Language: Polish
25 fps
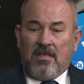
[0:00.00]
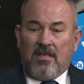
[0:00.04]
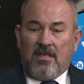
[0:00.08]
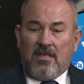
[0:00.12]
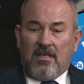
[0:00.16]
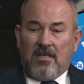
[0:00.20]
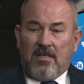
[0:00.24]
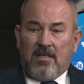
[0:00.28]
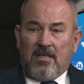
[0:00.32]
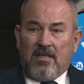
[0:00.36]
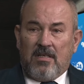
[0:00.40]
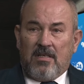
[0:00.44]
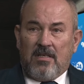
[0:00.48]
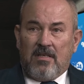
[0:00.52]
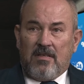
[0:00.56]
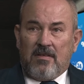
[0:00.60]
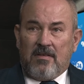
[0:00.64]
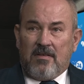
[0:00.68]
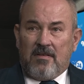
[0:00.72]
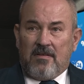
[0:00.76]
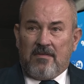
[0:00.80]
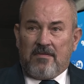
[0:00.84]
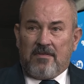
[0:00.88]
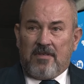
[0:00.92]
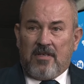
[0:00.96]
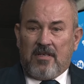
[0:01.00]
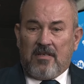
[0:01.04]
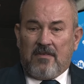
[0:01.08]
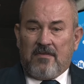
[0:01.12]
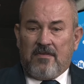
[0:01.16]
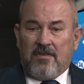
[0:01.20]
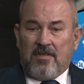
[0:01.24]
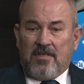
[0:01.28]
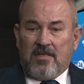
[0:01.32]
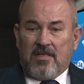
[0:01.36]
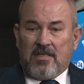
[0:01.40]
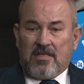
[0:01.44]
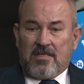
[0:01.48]
i w tej
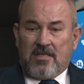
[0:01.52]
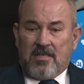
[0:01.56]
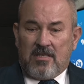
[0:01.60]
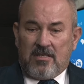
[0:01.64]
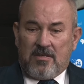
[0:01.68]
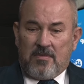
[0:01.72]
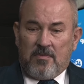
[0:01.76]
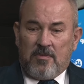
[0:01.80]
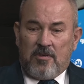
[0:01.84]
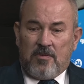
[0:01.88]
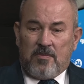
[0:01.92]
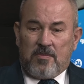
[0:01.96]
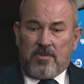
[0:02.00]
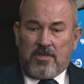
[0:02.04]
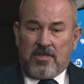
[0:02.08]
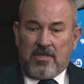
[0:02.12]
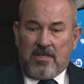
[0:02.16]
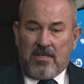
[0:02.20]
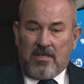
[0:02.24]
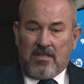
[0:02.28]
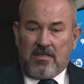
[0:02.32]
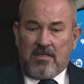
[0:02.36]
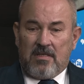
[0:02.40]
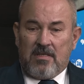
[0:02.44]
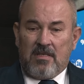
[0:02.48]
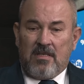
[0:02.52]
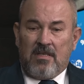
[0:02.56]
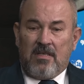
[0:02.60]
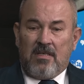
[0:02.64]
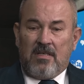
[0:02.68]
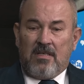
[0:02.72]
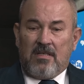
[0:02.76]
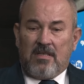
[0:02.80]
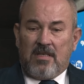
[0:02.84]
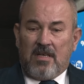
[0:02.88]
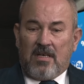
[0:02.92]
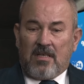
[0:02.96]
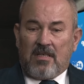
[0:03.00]
chwili jesteśmy przed
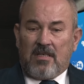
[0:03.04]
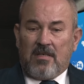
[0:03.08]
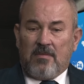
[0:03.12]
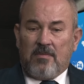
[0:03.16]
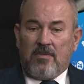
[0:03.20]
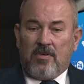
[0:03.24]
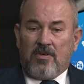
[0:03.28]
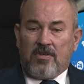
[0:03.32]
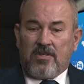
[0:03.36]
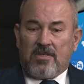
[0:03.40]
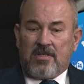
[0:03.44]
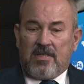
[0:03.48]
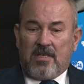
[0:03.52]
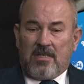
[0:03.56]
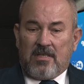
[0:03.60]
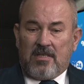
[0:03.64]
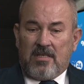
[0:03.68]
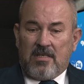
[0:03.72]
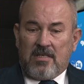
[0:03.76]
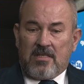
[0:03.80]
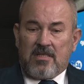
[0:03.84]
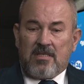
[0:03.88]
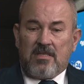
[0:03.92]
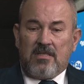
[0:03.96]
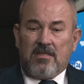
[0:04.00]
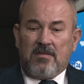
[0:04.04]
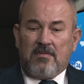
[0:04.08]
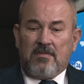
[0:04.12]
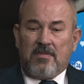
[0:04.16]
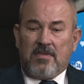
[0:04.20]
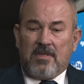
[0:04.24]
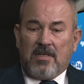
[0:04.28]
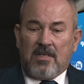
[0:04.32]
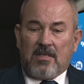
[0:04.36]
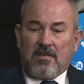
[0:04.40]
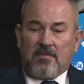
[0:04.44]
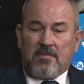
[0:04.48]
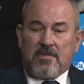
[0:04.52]
takim ostatecznym
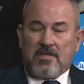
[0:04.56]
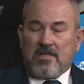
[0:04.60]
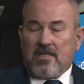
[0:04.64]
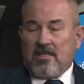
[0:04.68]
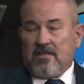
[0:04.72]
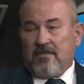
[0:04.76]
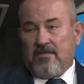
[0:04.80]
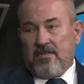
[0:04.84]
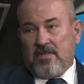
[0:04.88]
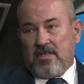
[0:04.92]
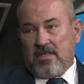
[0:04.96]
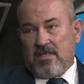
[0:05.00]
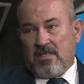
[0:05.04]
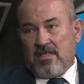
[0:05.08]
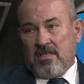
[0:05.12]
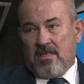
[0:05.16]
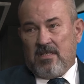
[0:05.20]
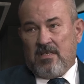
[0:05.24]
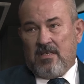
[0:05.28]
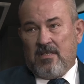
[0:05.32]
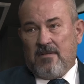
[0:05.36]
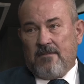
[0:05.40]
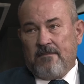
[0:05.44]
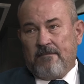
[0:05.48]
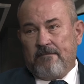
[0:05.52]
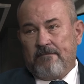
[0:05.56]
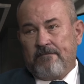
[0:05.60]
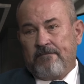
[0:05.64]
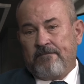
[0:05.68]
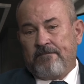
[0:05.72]
jakby zatwierdzeniem